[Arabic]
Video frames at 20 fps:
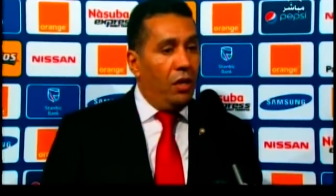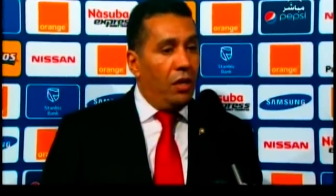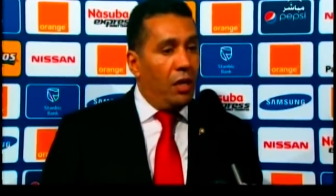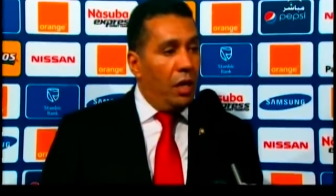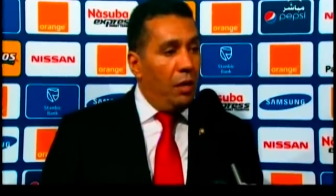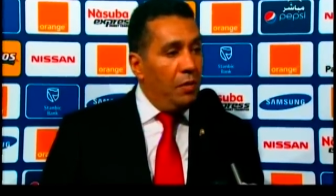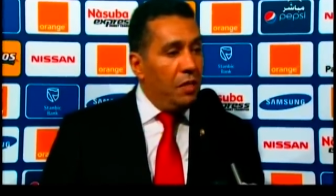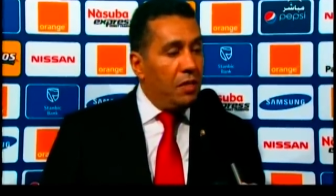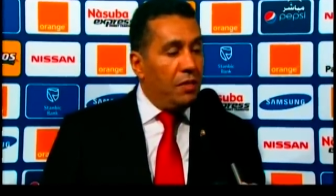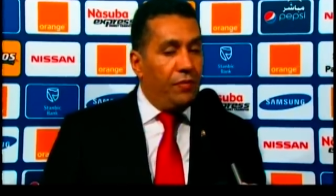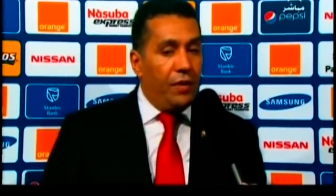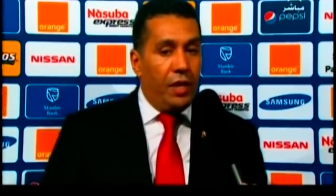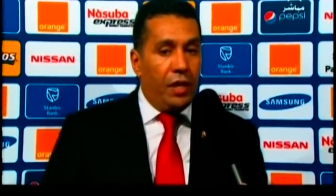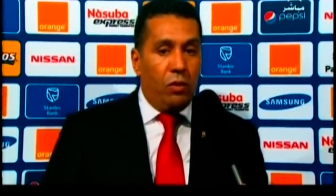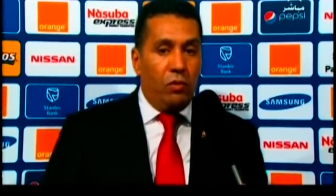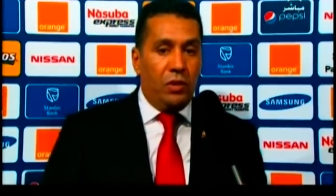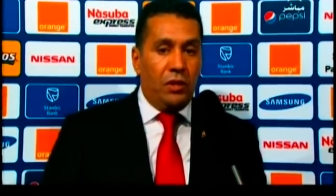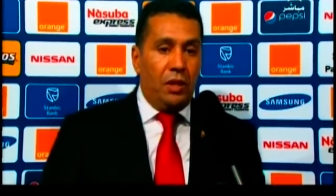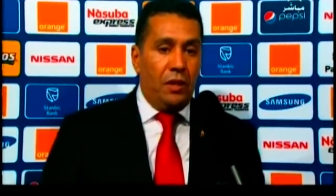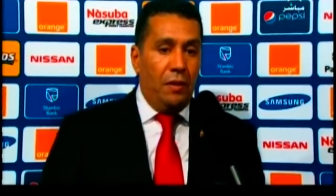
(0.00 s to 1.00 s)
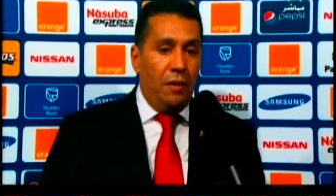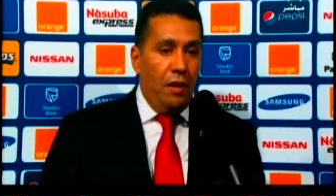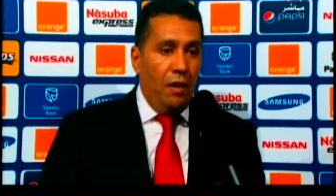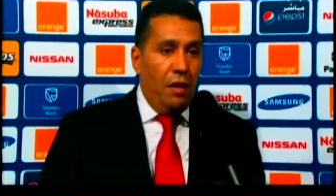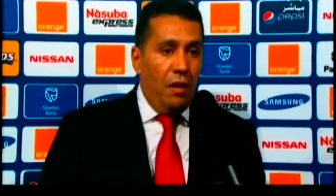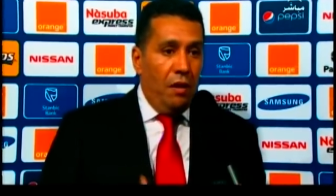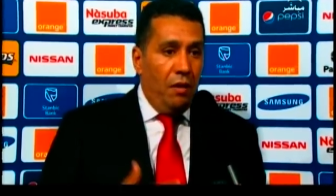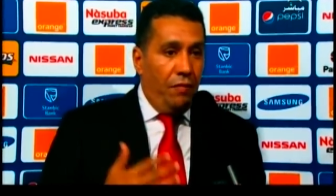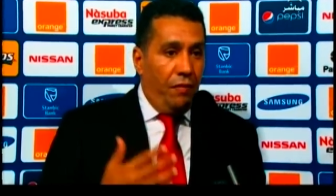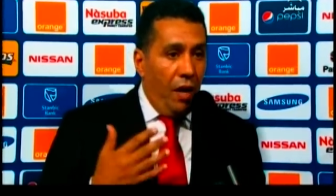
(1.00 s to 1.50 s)
قميص الفريق الوطني
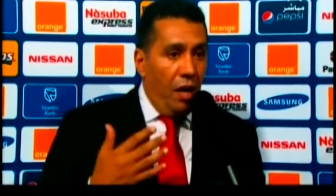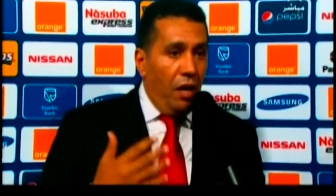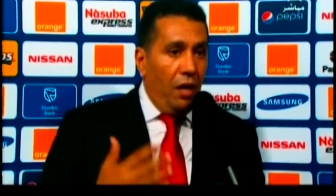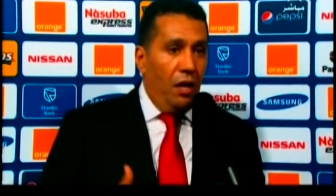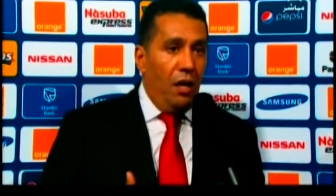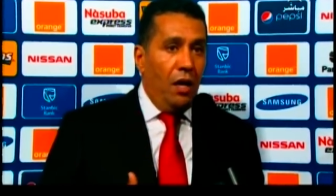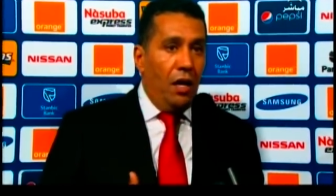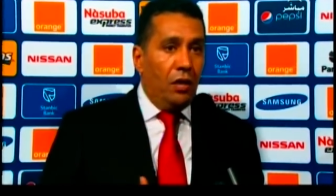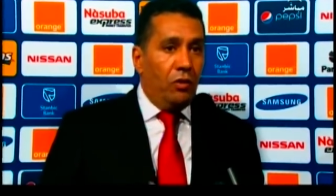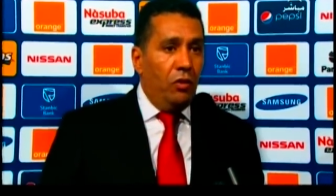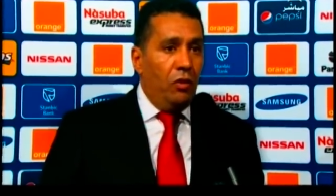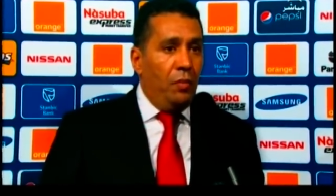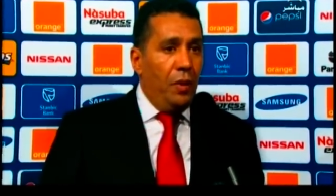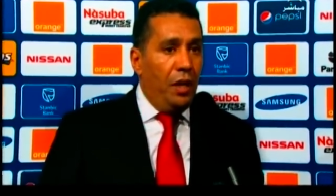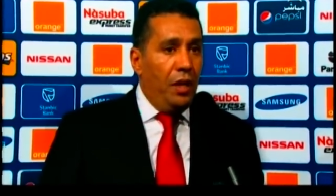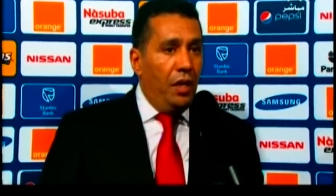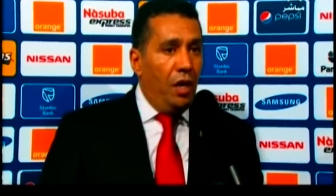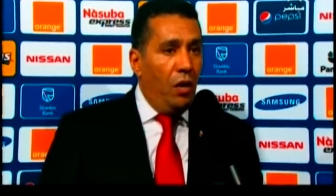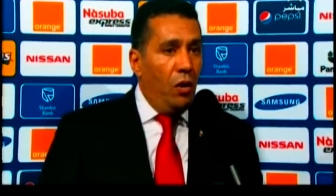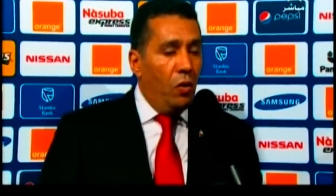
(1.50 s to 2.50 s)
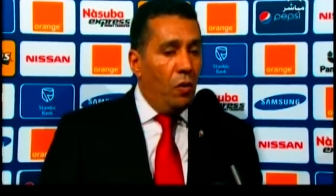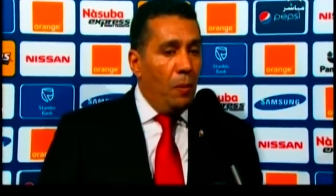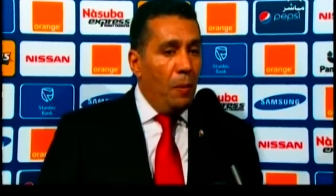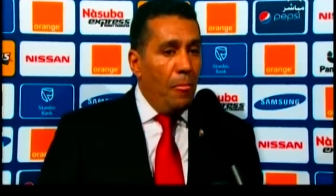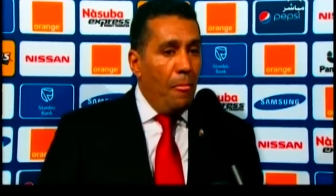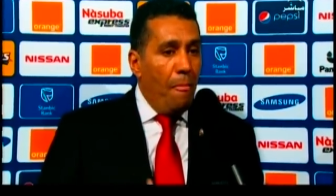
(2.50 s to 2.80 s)
فاظن آه، بانه